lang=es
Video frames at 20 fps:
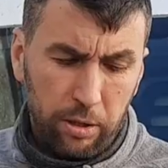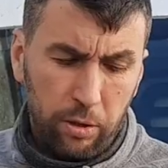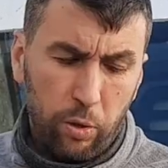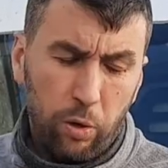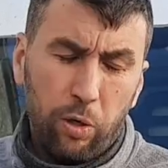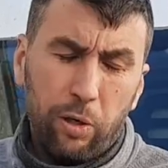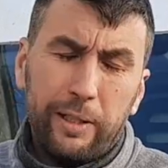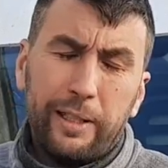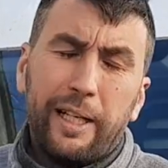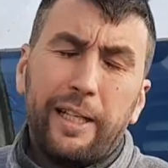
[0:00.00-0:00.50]

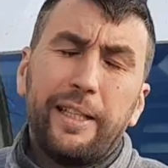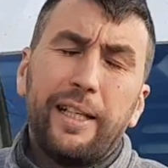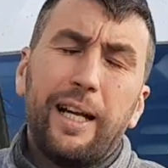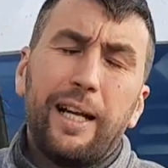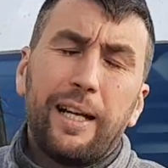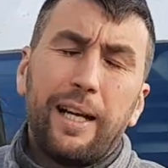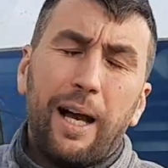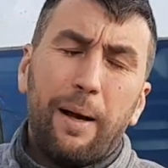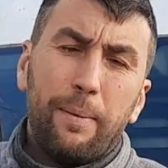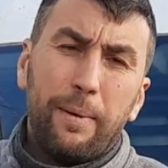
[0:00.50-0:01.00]
Luego estaría
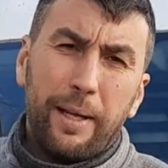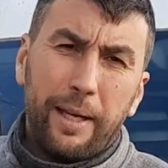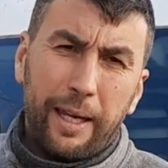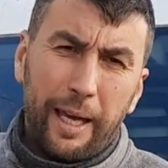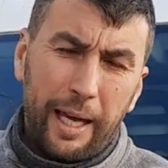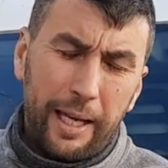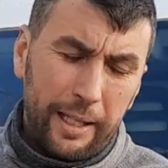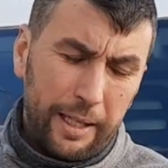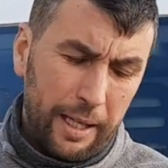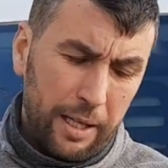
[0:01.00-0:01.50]
el cable
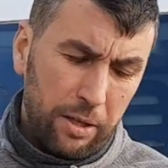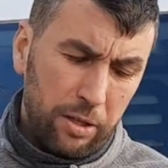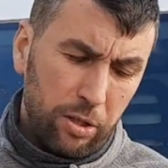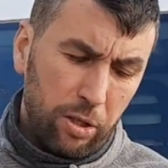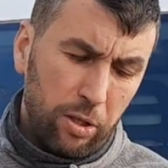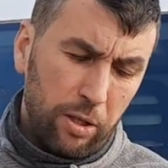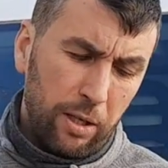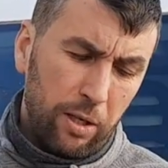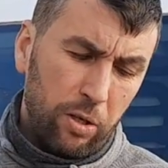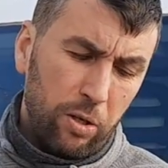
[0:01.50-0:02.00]
que hay
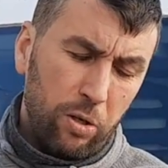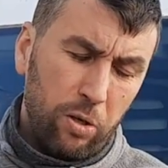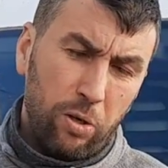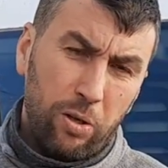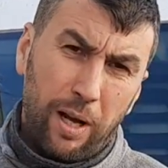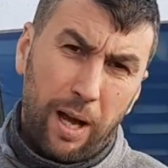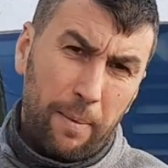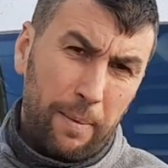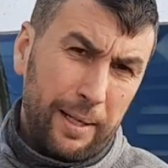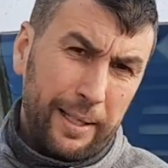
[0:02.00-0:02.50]
dentro de
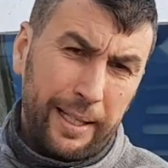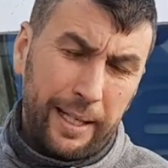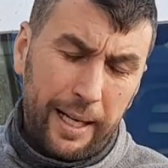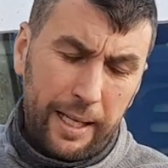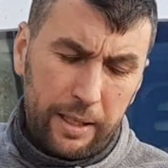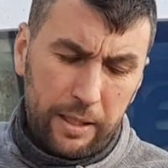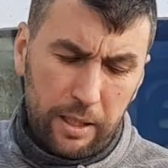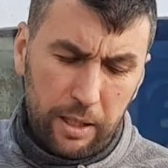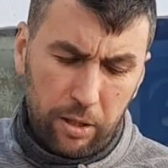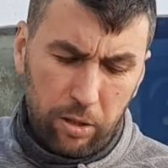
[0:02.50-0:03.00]
los cables
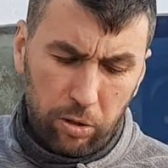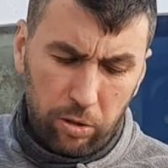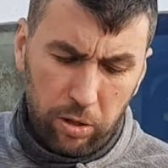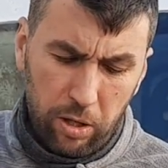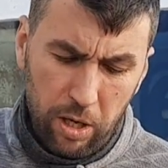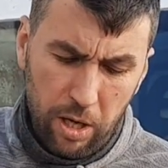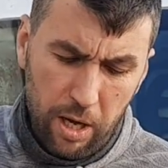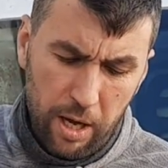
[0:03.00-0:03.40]
eléctricos.